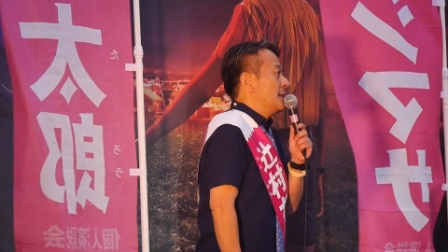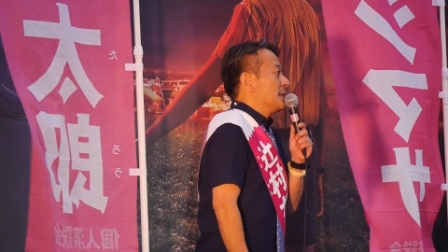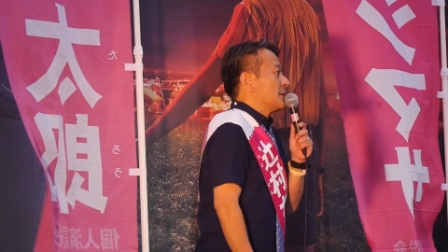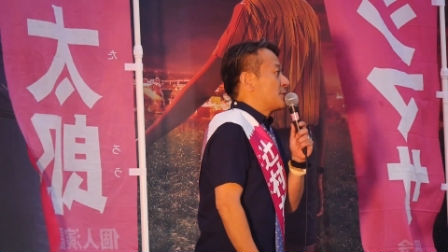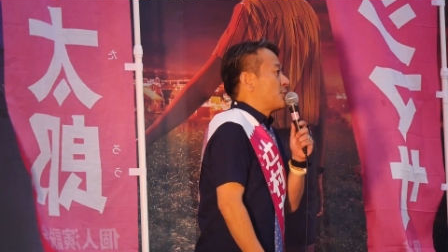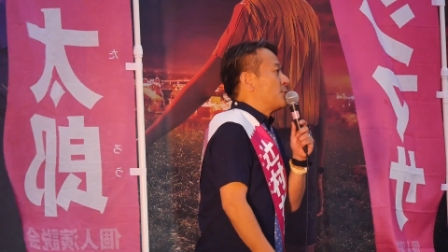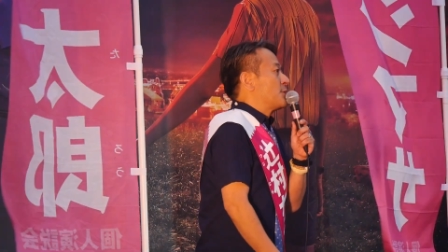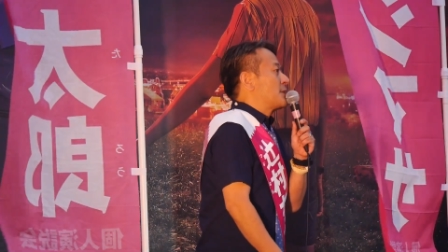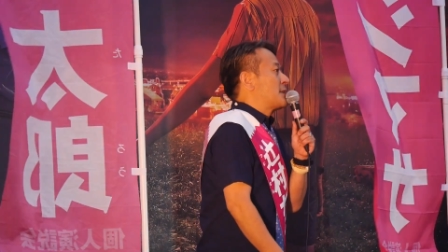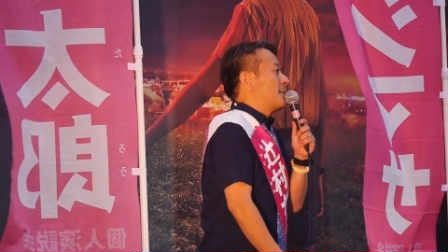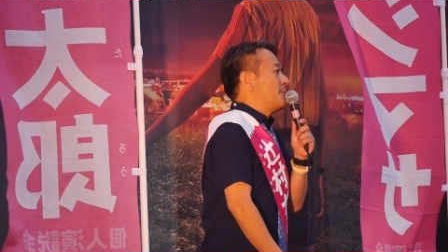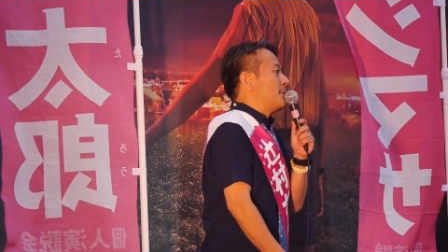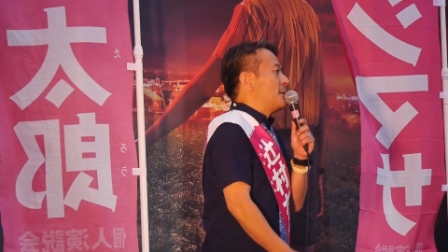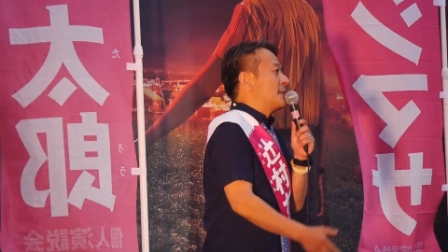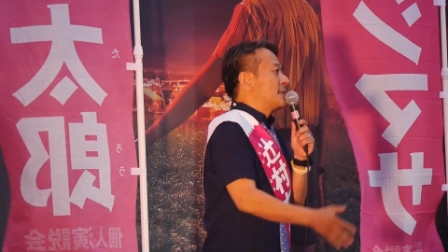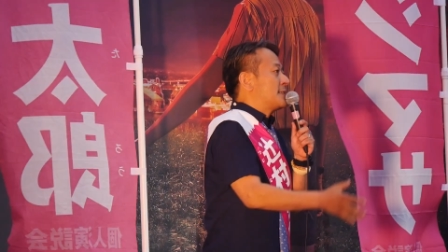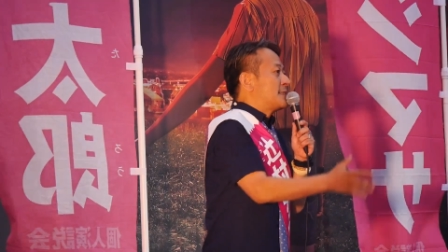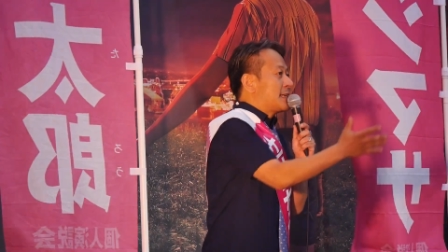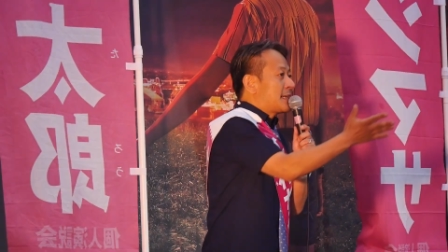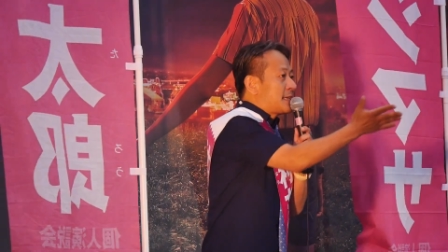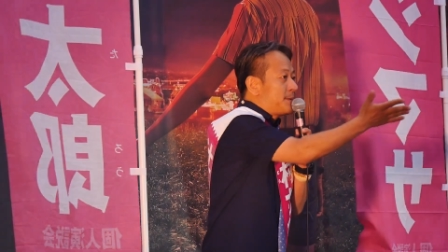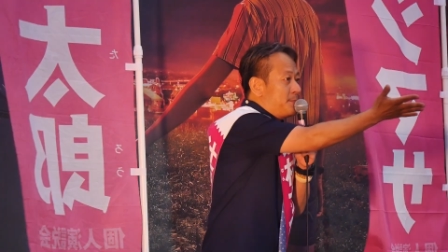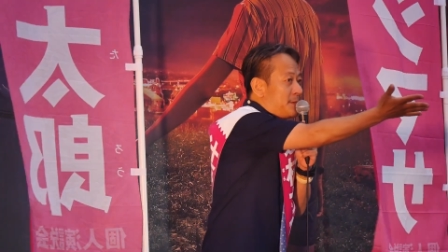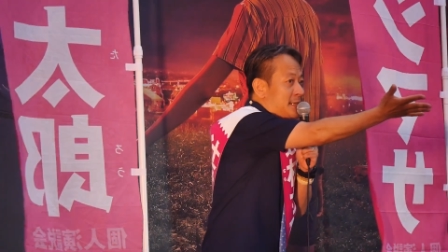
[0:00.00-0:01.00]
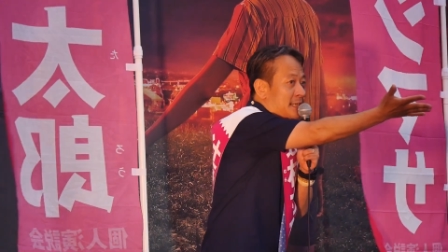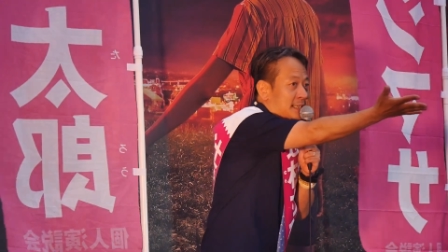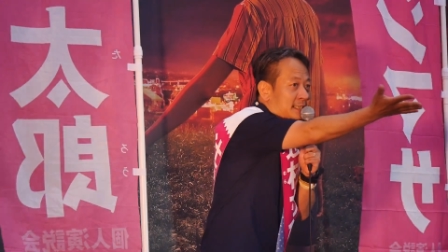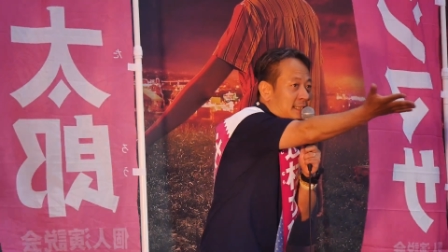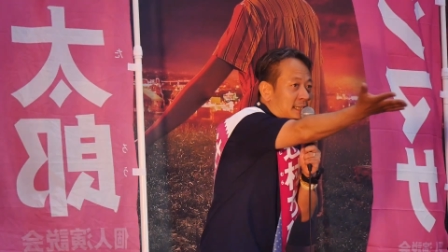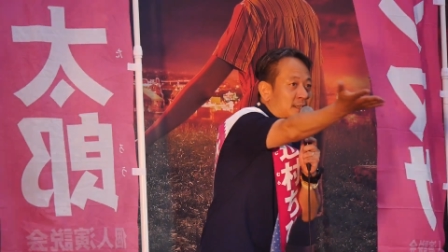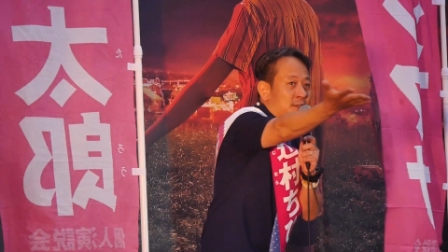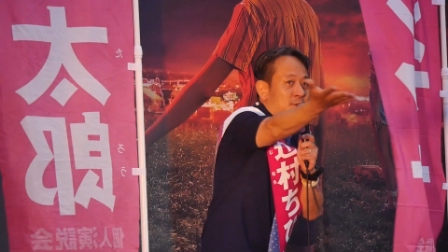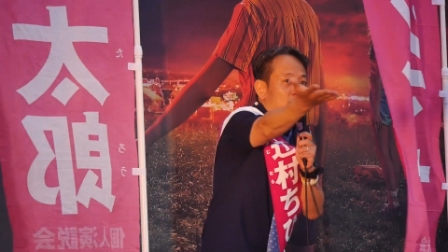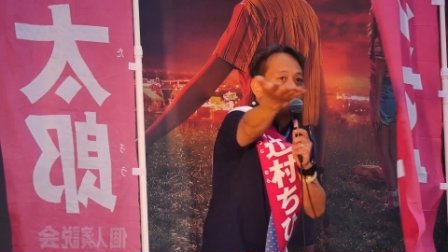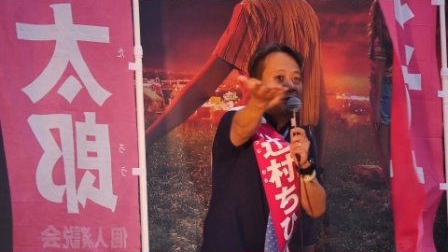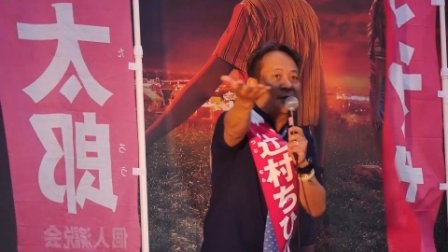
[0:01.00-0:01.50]
そのためにぜひ皆
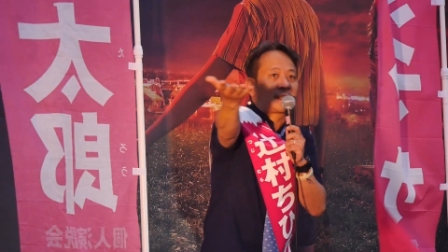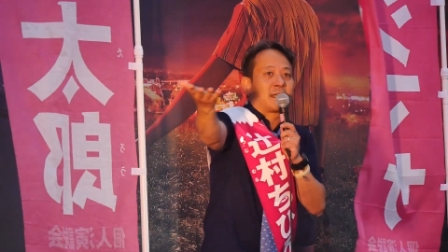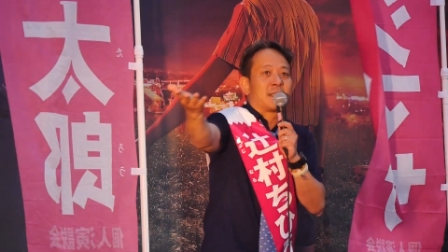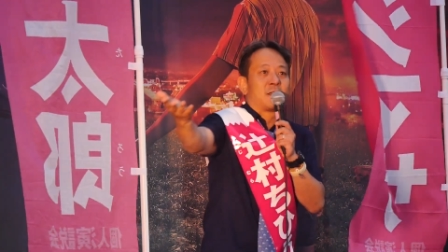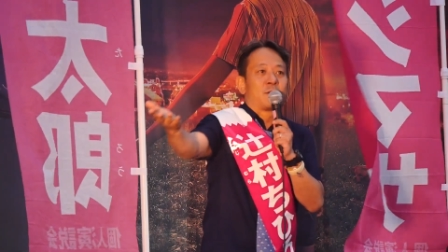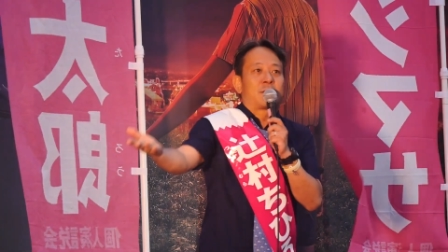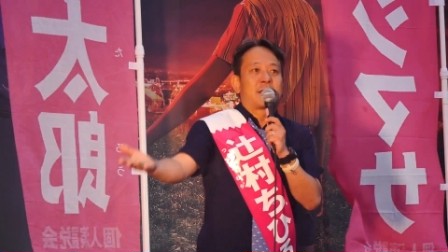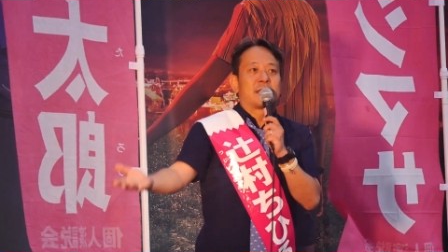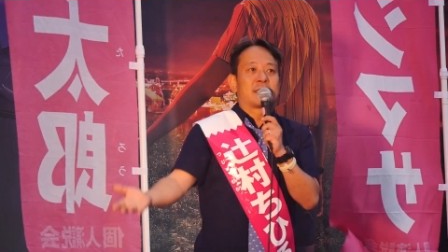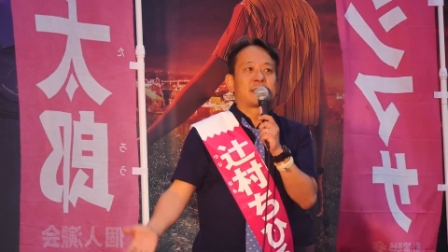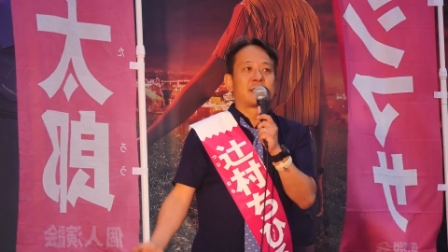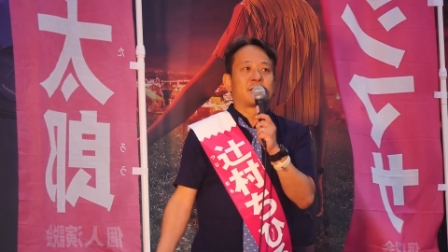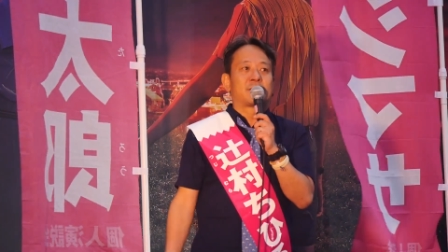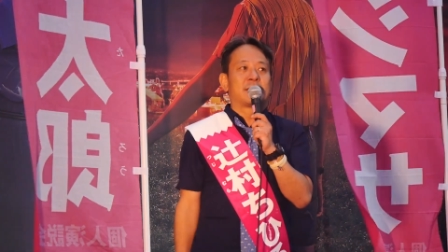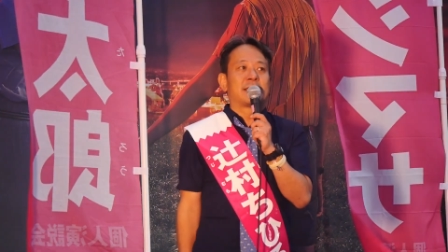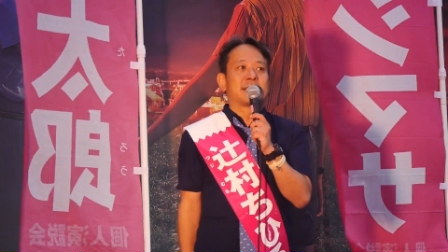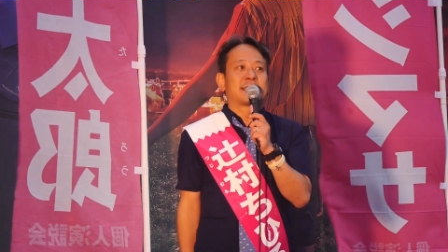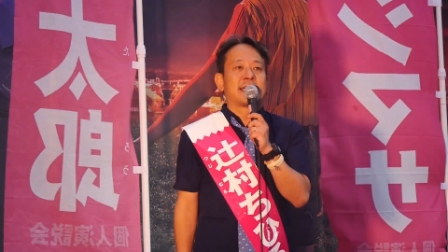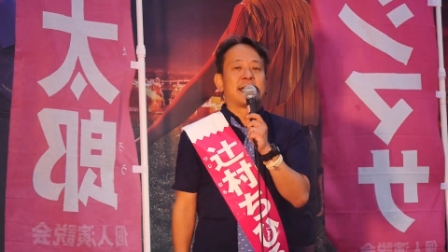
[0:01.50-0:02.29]
さんのお力を貸してくだ